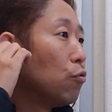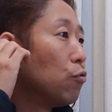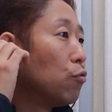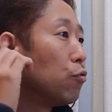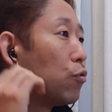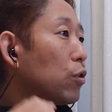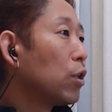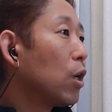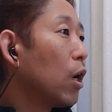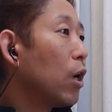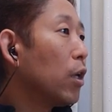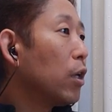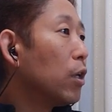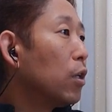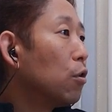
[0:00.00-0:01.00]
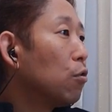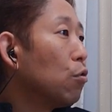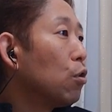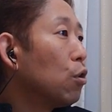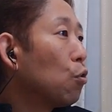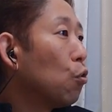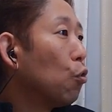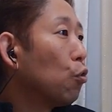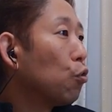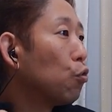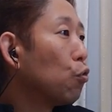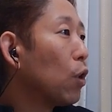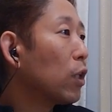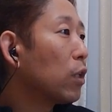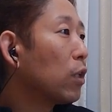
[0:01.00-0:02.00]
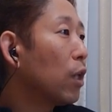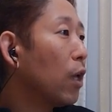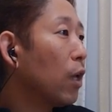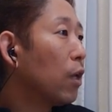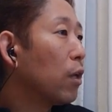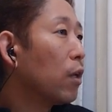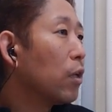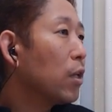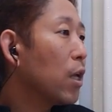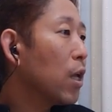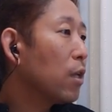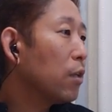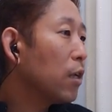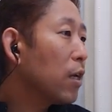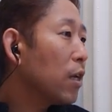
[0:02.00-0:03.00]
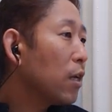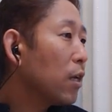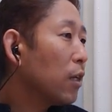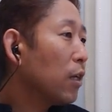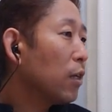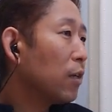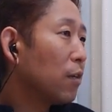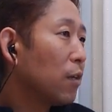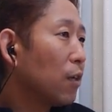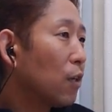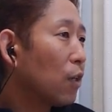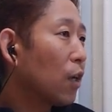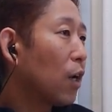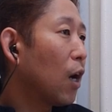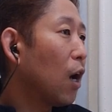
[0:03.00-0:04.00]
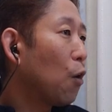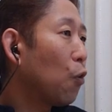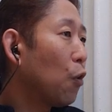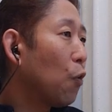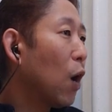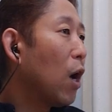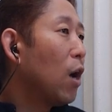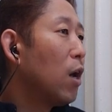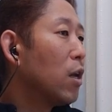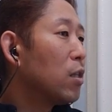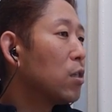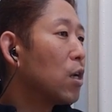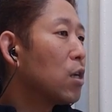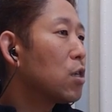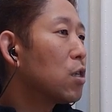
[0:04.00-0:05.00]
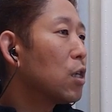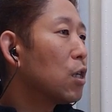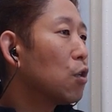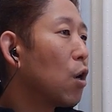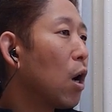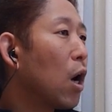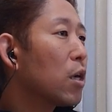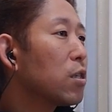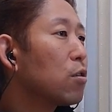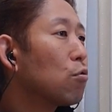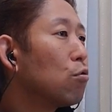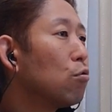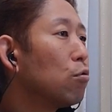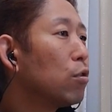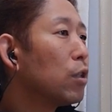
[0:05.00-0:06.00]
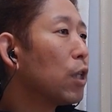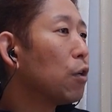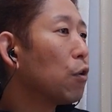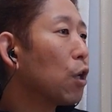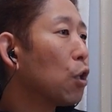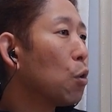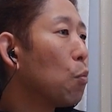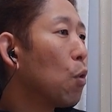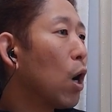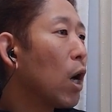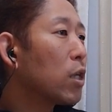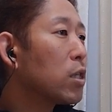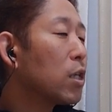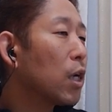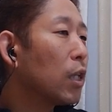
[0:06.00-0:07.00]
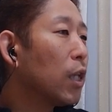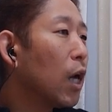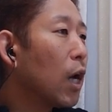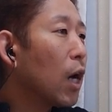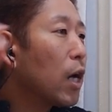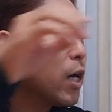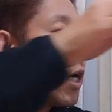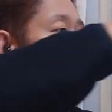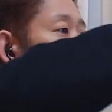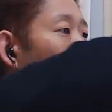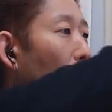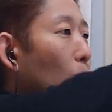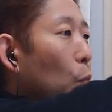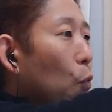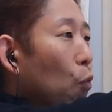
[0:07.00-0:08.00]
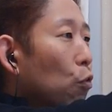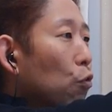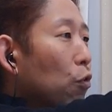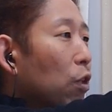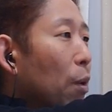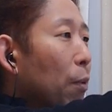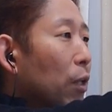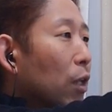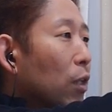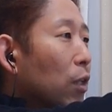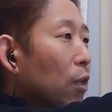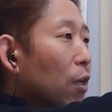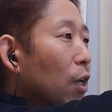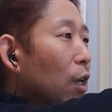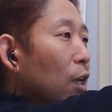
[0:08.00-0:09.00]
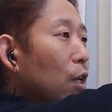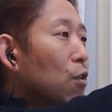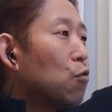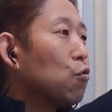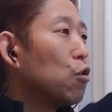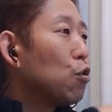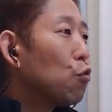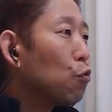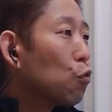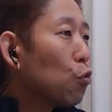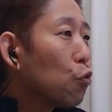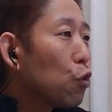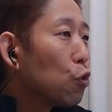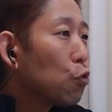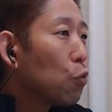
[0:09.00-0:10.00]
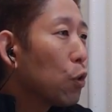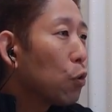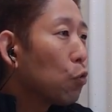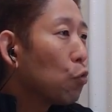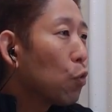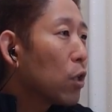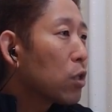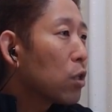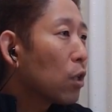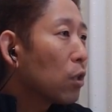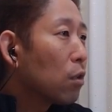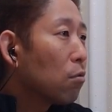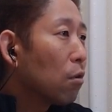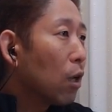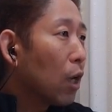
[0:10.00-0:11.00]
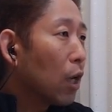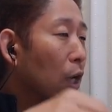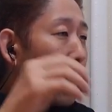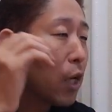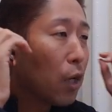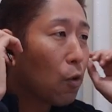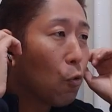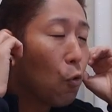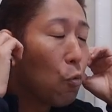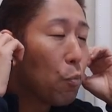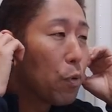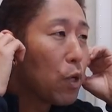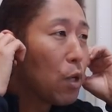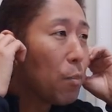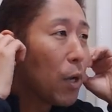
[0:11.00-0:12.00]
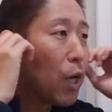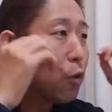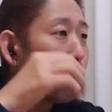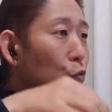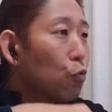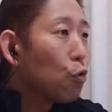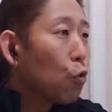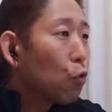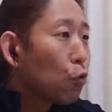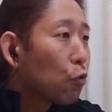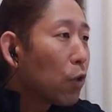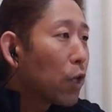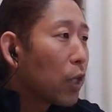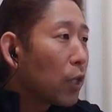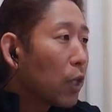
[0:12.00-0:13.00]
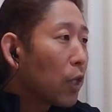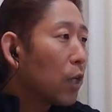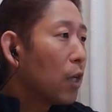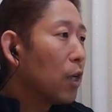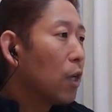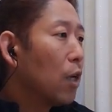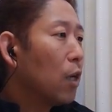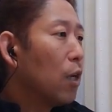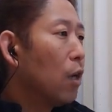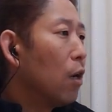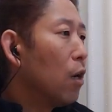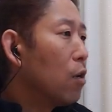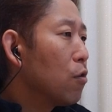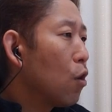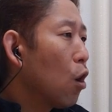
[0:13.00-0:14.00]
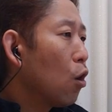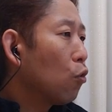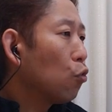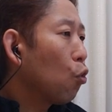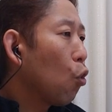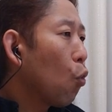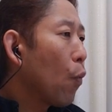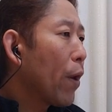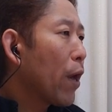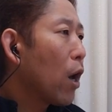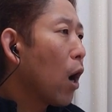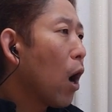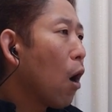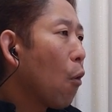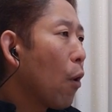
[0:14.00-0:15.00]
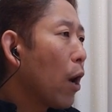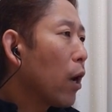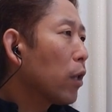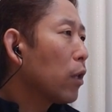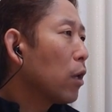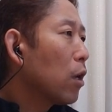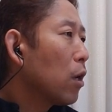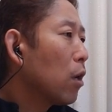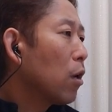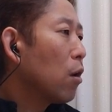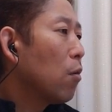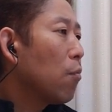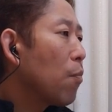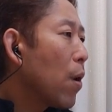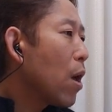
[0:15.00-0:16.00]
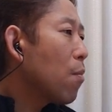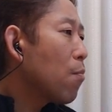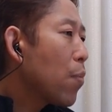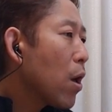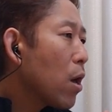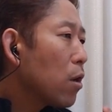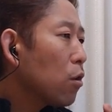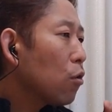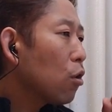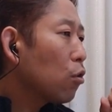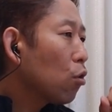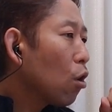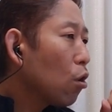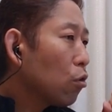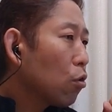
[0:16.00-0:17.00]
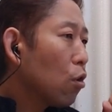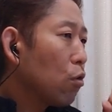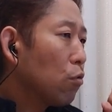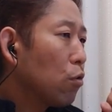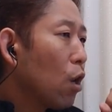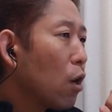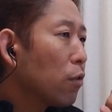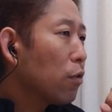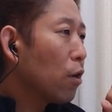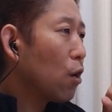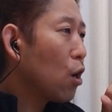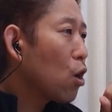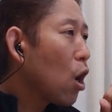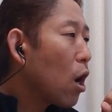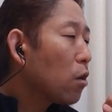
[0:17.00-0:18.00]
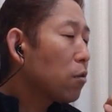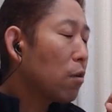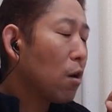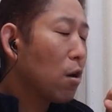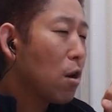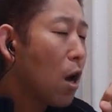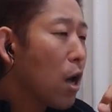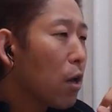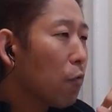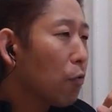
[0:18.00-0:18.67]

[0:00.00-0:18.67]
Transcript: 深い椅子にこう座って「えでかっこいいわジェシー君足組んでるけども足が長いからものすごい様になってジュリクその椅子の上で座っちゃってるからねコンビニ前の不良の座り方で「はいやそうウェイアウェイ」べんぺんのそうそうそうそうがらっは